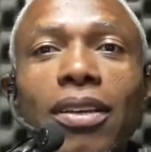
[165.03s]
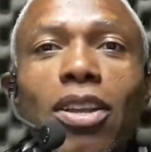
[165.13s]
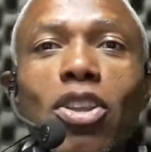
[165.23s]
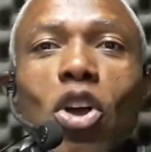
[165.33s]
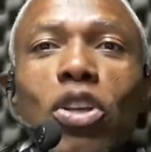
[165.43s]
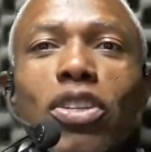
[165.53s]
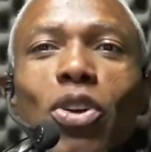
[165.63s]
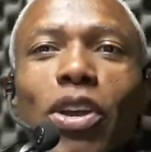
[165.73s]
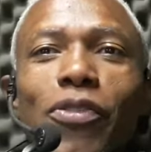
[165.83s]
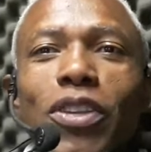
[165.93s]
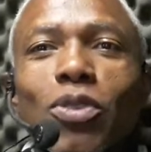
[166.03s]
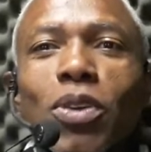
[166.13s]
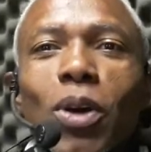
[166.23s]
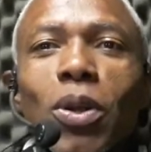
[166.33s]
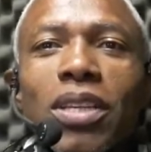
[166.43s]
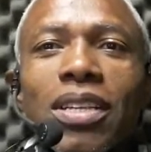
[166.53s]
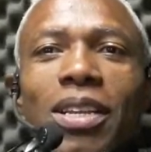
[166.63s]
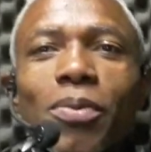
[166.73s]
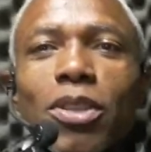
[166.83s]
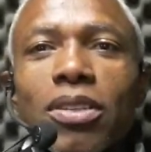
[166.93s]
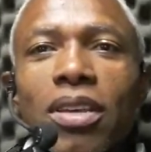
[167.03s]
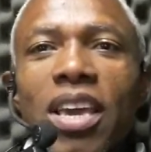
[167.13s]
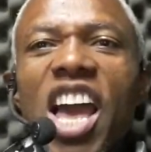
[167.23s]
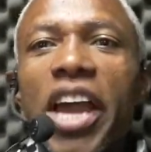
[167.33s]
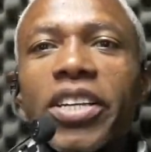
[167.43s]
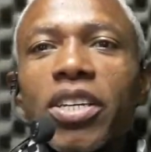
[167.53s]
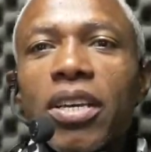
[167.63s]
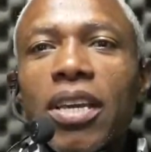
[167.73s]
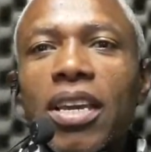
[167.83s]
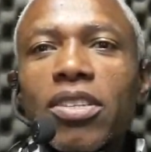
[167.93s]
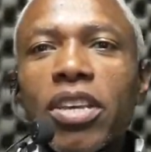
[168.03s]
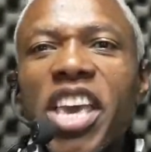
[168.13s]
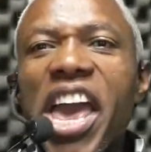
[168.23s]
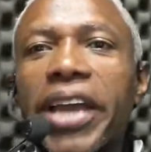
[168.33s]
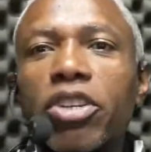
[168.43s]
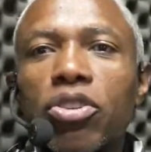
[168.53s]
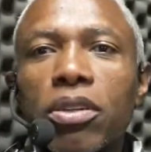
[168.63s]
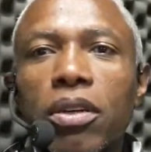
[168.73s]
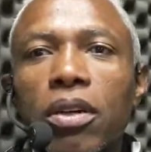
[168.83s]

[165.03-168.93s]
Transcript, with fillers: Eu, não, eu quero fazer um negócio desse aí também, esse react O que, que é esse react?